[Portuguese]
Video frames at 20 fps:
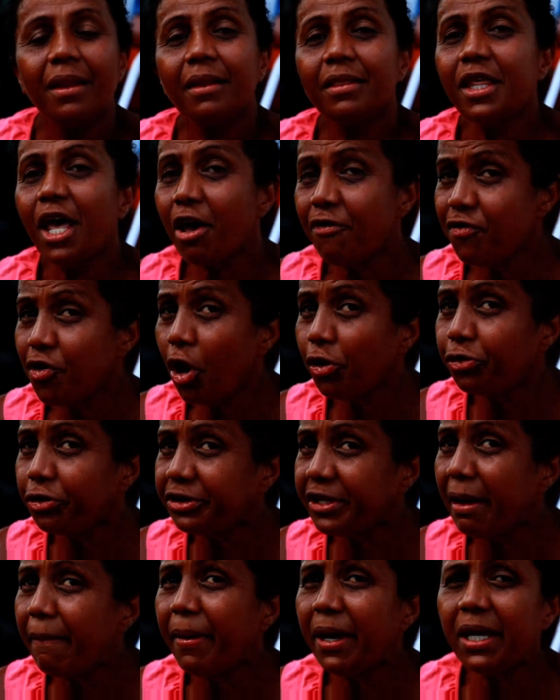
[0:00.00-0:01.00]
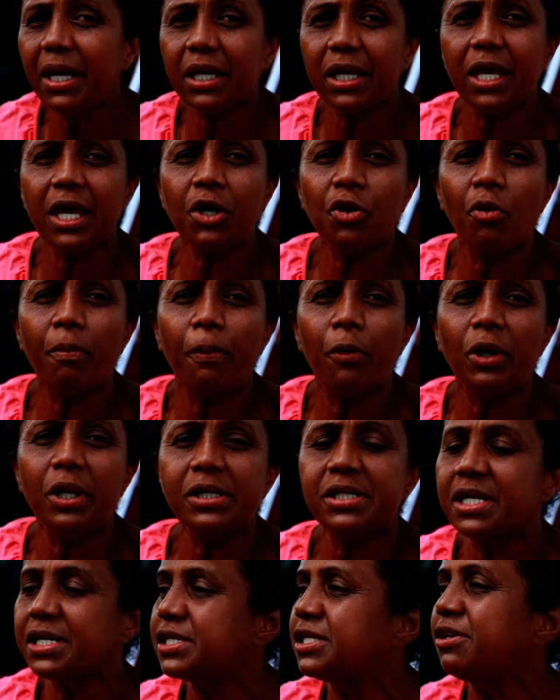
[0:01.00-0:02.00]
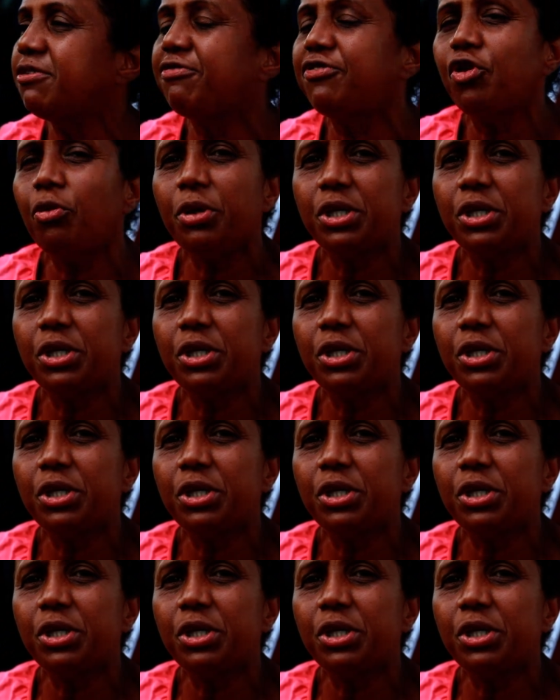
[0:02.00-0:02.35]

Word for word: Teve outro também aqui que um polícia civil